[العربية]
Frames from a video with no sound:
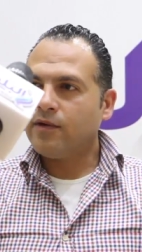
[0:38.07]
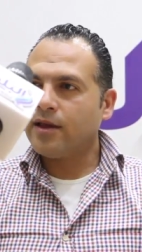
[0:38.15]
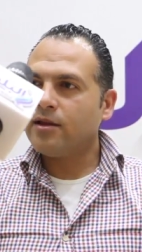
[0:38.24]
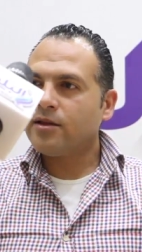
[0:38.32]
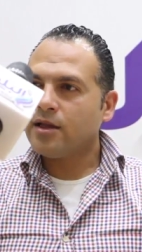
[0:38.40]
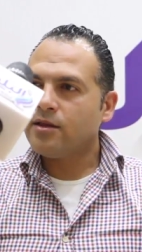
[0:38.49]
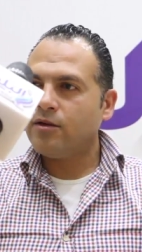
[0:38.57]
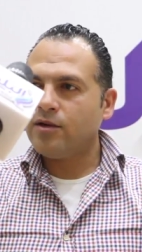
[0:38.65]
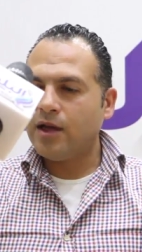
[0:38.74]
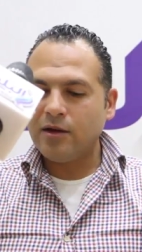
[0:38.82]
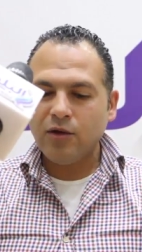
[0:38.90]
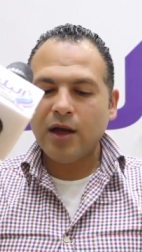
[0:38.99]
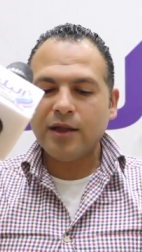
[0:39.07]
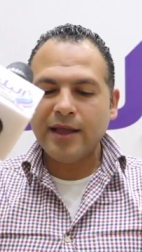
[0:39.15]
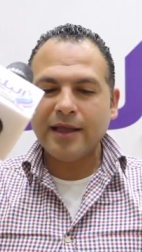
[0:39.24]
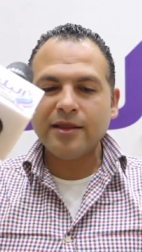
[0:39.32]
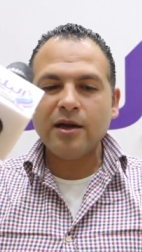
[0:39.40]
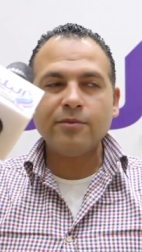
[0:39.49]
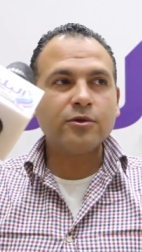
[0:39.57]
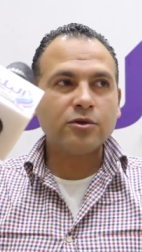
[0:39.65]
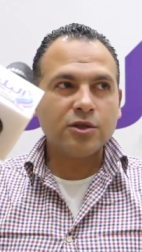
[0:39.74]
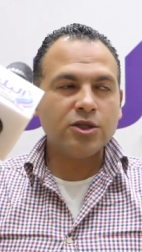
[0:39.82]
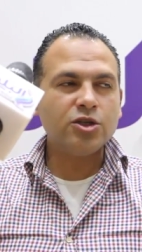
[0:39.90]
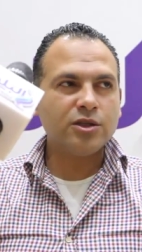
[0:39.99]
الاتحاد الدولي قال له احنا عندنا
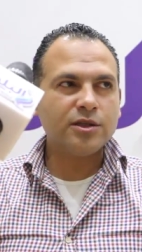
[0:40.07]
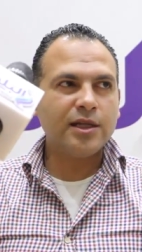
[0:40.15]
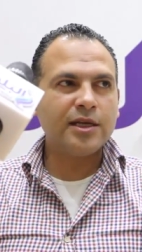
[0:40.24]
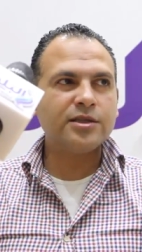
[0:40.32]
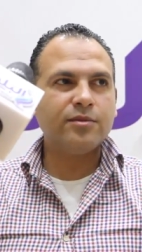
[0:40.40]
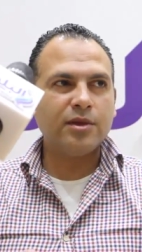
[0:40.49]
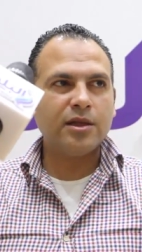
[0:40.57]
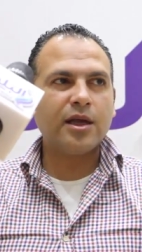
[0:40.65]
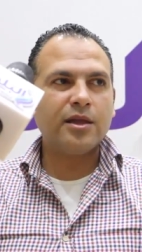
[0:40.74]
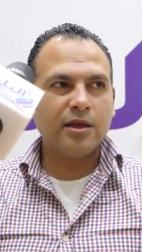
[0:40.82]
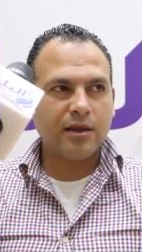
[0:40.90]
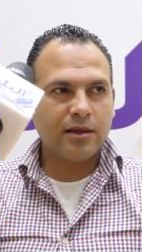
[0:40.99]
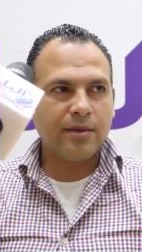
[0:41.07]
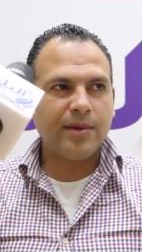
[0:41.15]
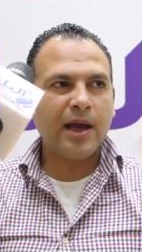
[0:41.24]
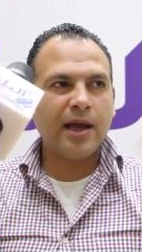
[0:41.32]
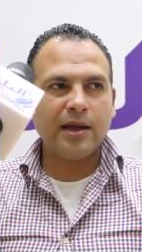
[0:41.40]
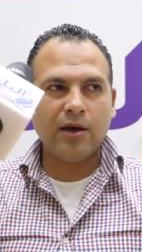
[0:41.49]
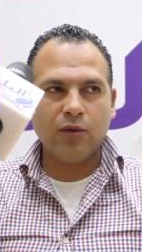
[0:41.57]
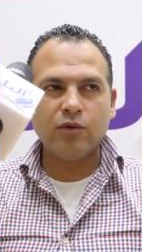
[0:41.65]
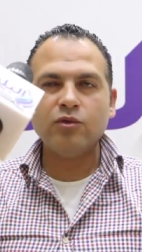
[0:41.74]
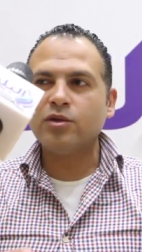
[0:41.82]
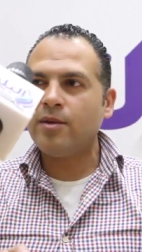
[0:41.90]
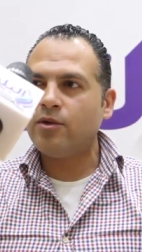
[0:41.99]
بروسيجرز لازم انك انت تتبعها الاول
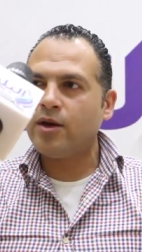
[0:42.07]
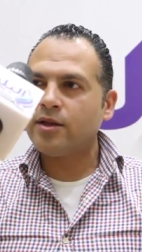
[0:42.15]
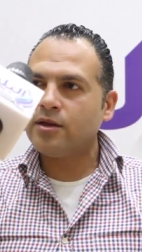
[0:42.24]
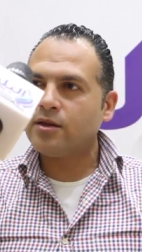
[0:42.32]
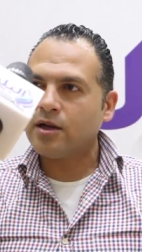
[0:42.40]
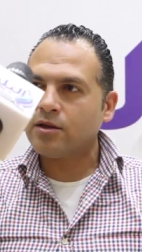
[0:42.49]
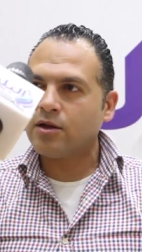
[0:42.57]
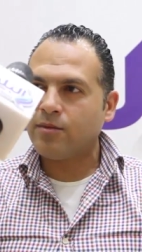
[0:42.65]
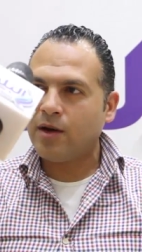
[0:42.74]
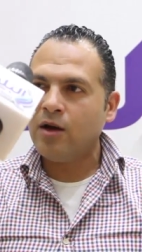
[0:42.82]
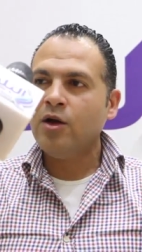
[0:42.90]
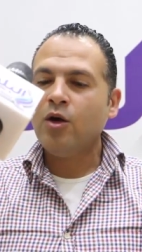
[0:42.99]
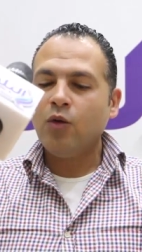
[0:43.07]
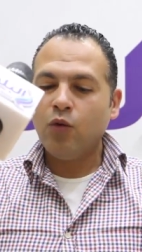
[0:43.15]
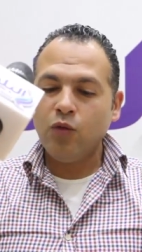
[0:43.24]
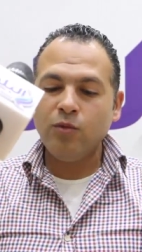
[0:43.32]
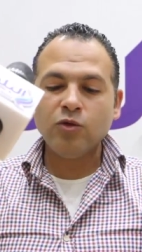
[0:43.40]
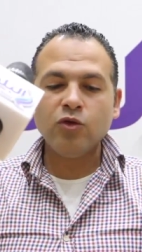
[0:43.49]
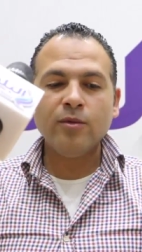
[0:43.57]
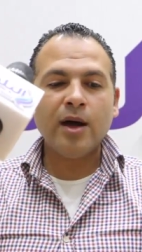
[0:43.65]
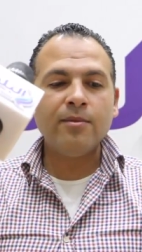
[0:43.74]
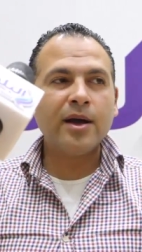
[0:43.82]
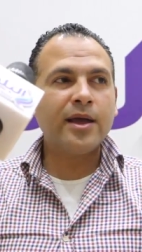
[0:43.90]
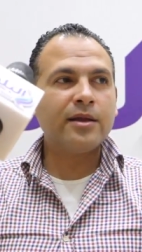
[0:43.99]
وتعمل واحد اثنين ثلاثه اربعه وموضوع أيوة،
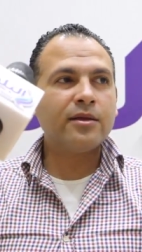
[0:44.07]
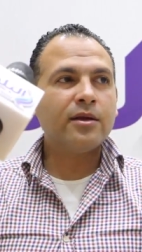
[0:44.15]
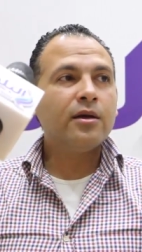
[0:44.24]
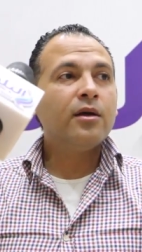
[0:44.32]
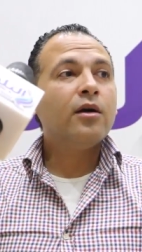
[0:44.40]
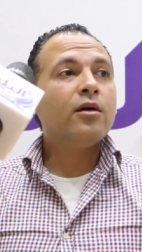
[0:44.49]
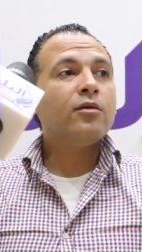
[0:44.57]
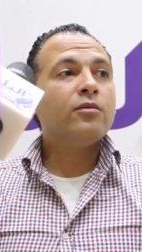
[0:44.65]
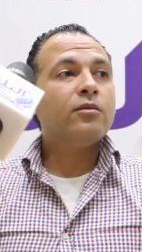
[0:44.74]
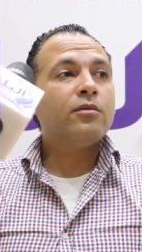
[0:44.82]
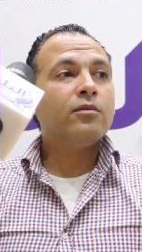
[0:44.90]
محمد جابر يعني.